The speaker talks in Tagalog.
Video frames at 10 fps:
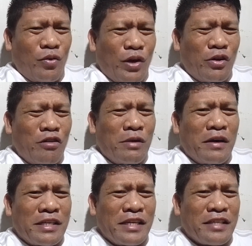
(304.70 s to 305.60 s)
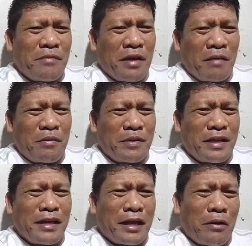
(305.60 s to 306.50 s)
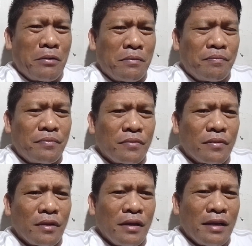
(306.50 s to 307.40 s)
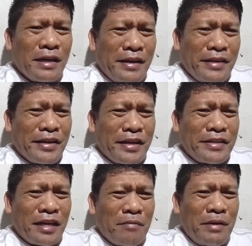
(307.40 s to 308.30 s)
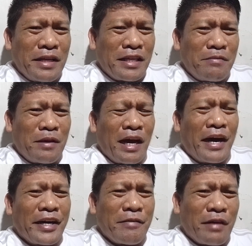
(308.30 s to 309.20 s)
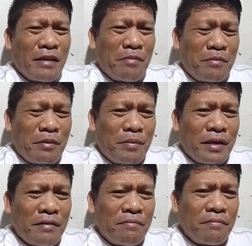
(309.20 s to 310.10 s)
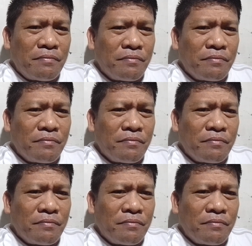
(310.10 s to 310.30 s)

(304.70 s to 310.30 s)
kung ano-ano mga sinasabi kay PBB, ikaw, nandiyan ka sa kabinete, haharap kayo kay PBB.